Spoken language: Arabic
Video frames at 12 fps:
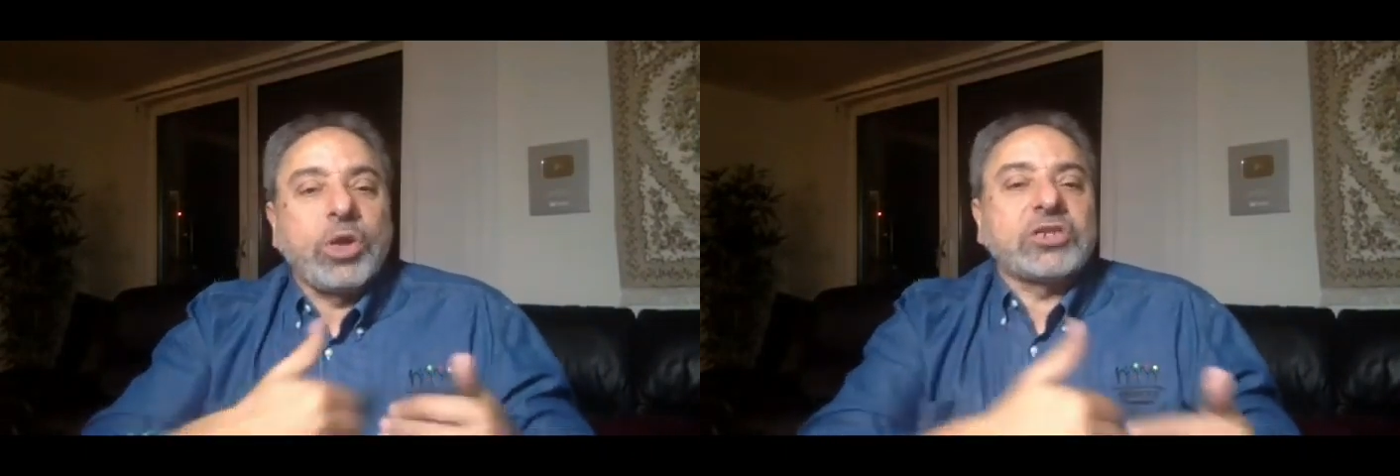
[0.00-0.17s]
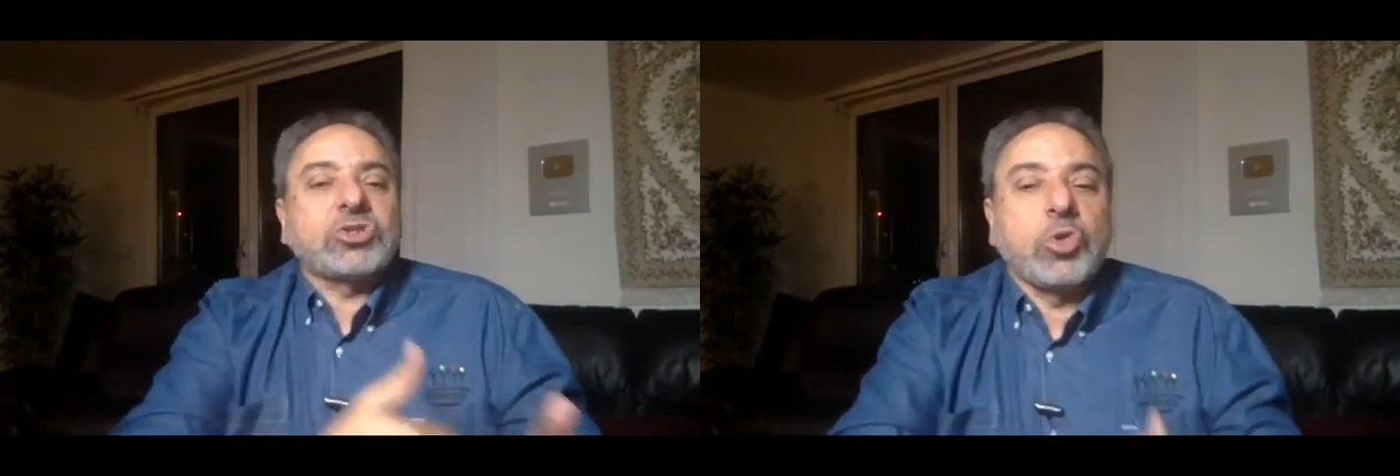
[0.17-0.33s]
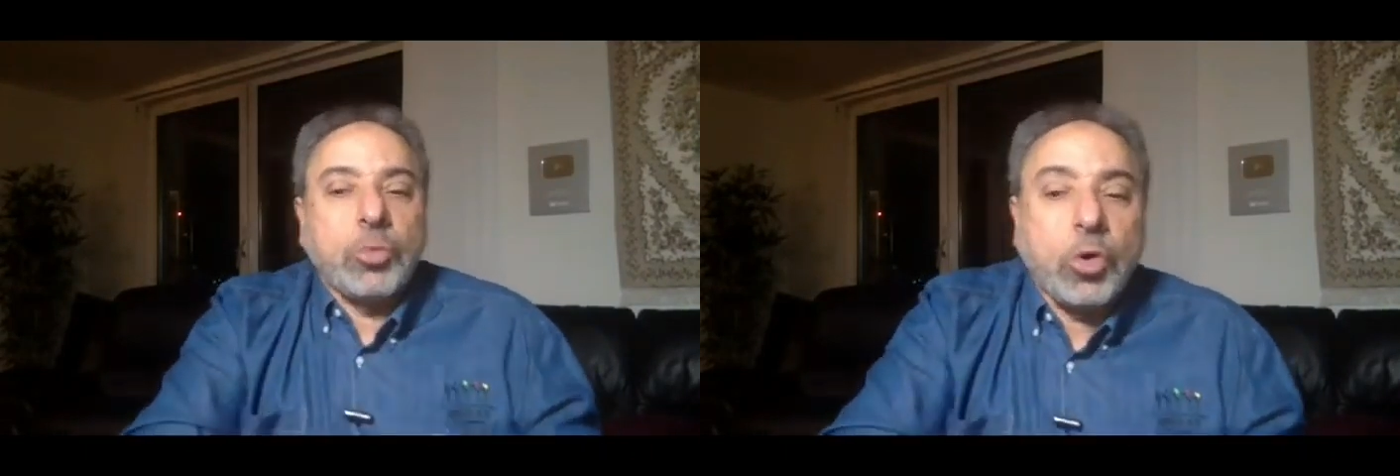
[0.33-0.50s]

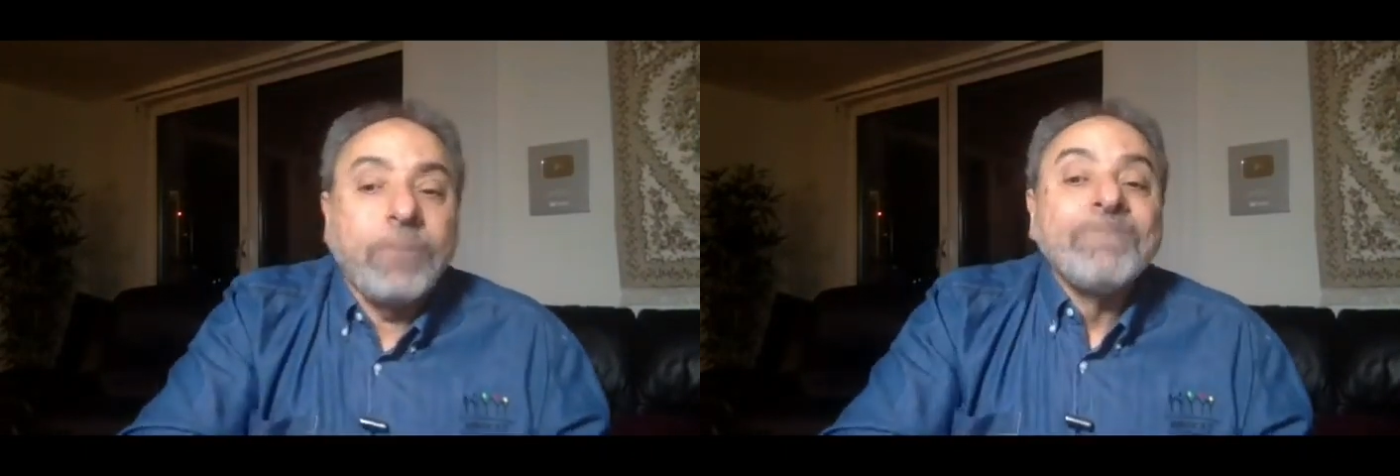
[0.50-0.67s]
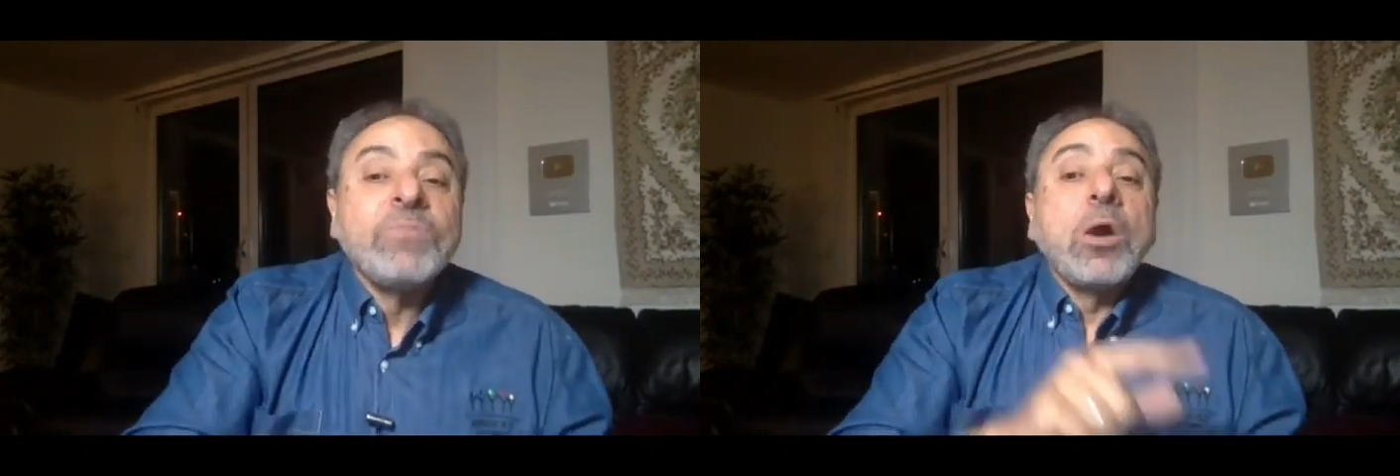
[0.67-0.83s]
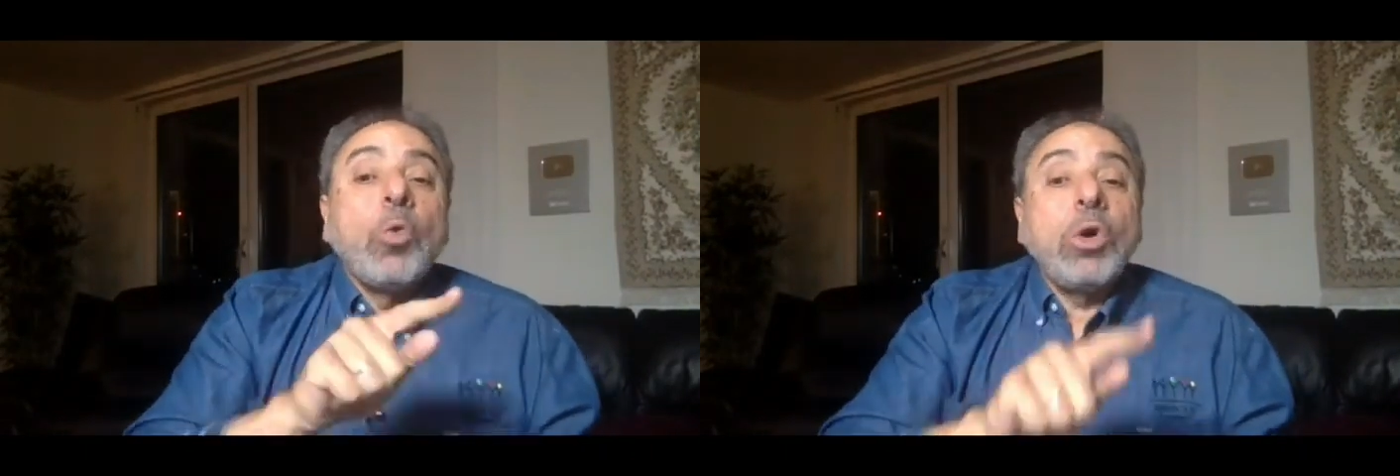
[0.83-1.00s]
ويصلبوه
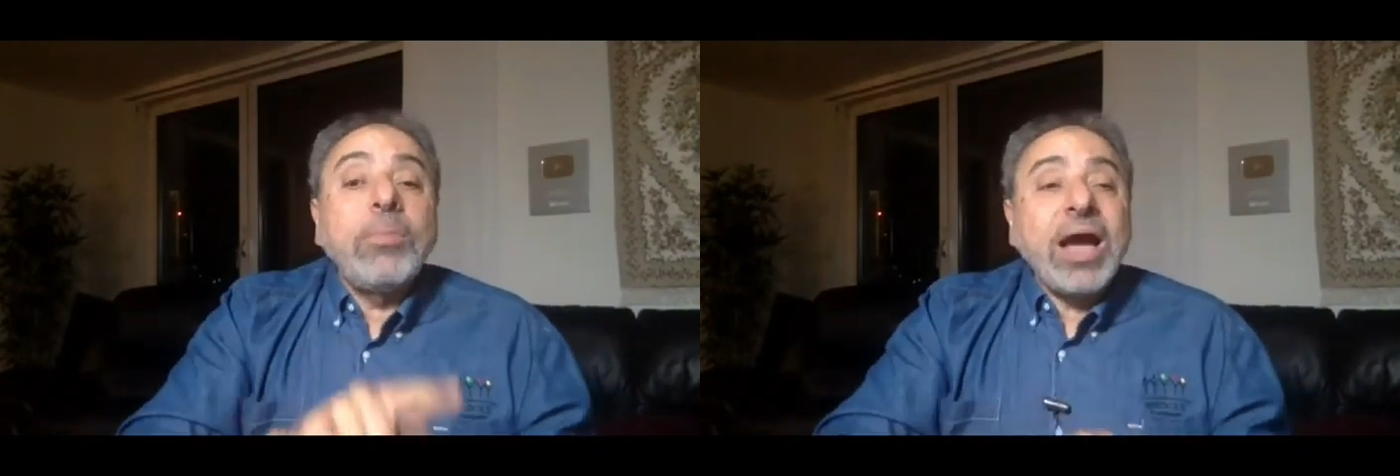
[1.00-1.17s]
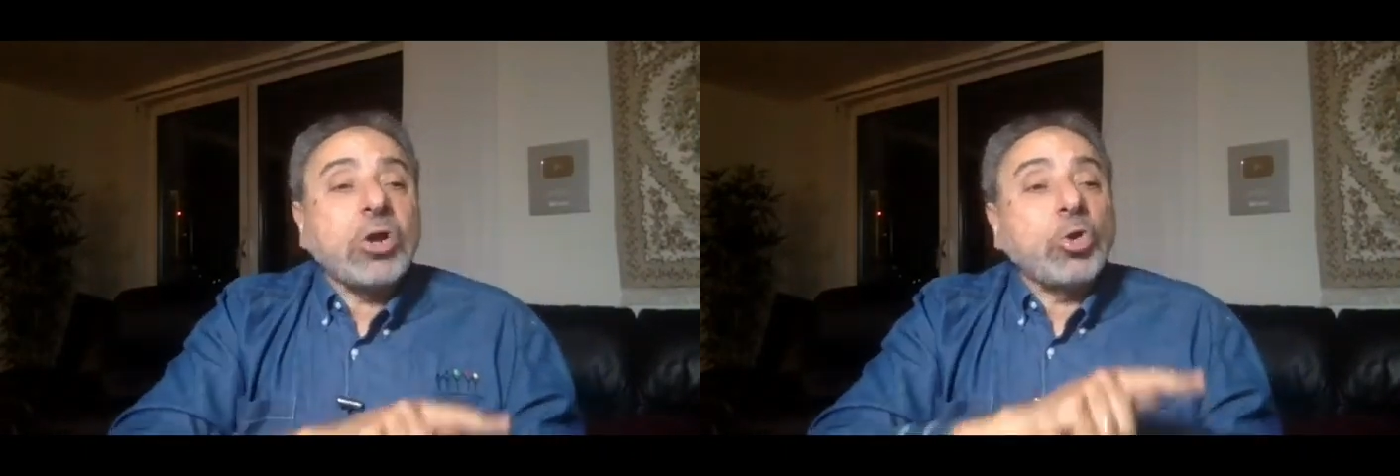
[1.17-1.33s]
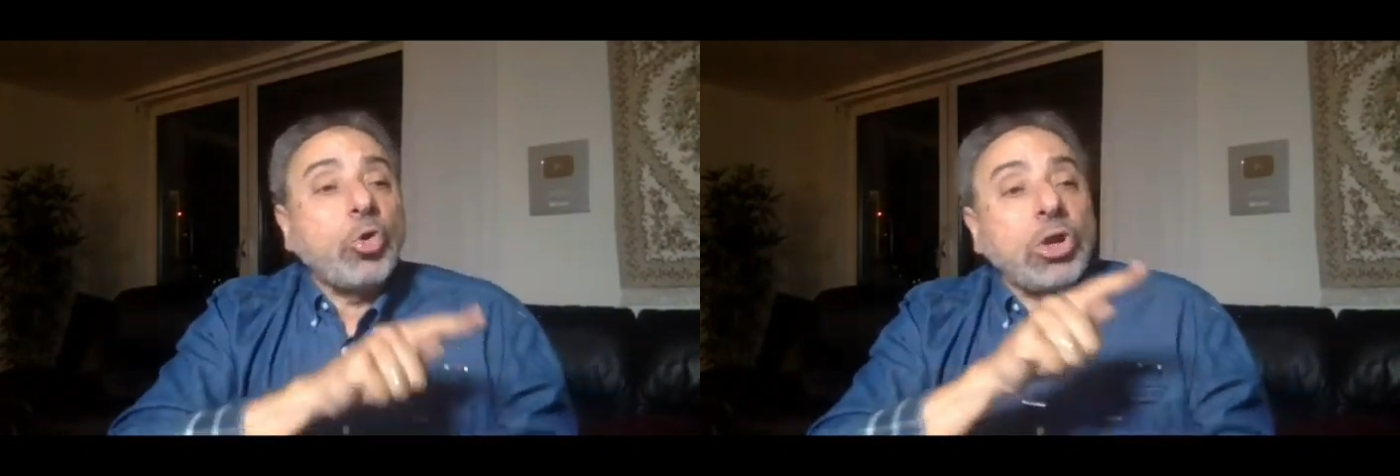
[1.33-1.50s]

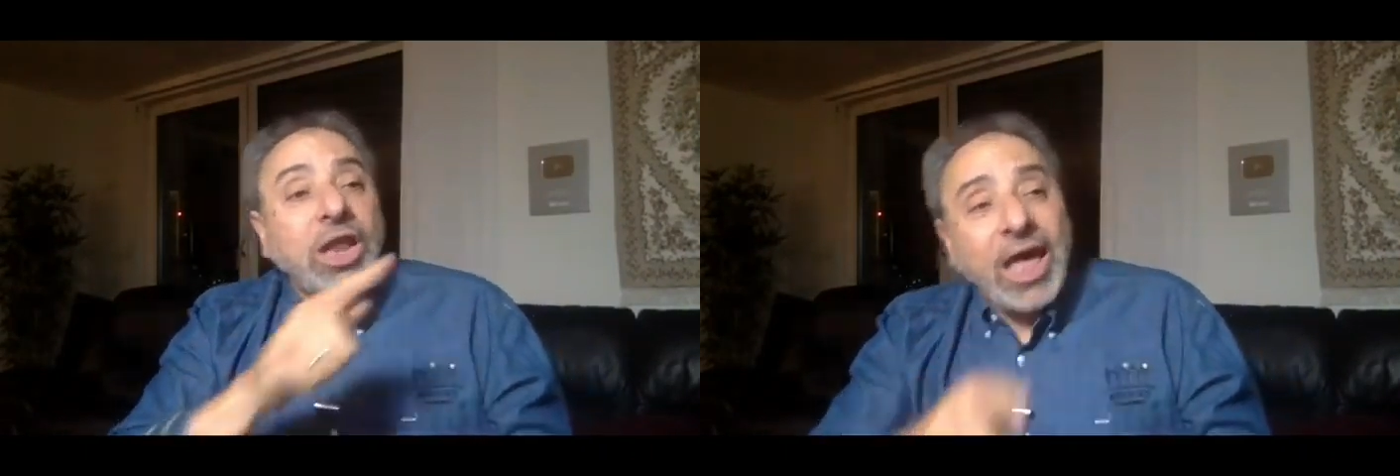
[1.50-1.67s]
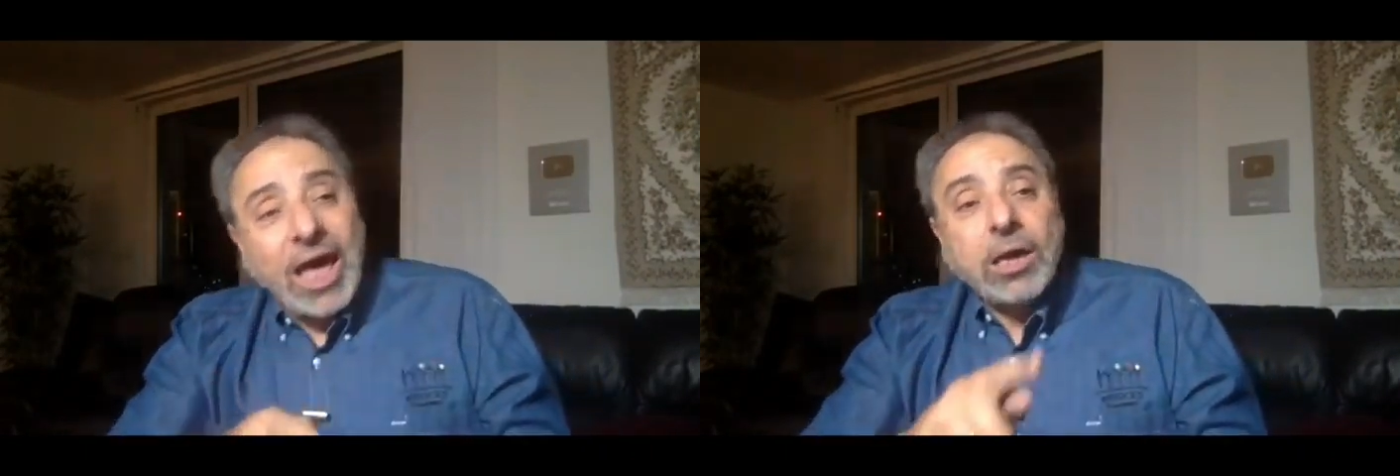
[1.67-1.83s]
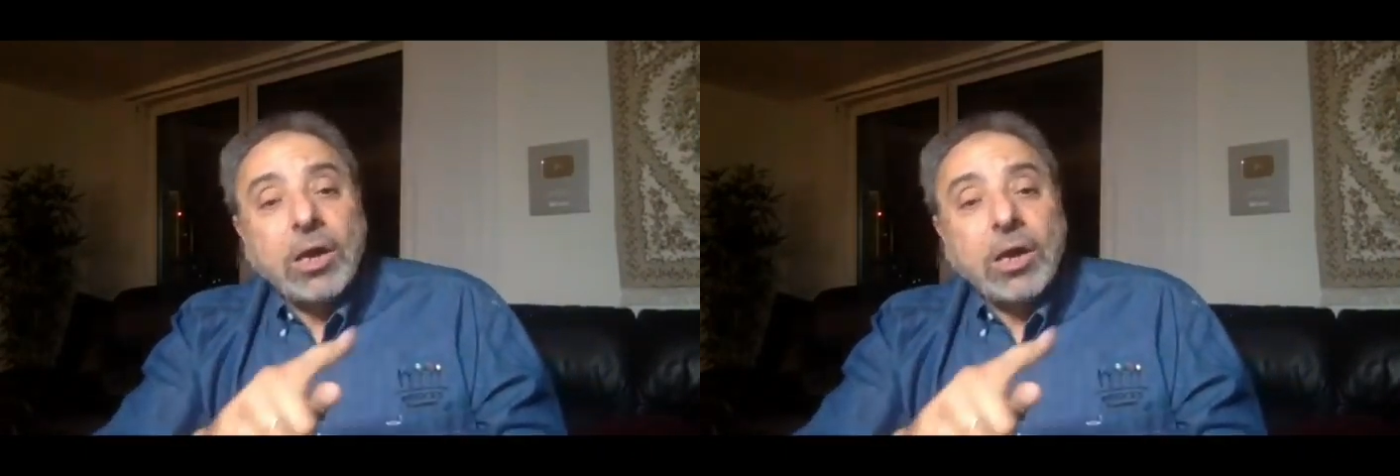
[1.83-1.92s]
ومكر الله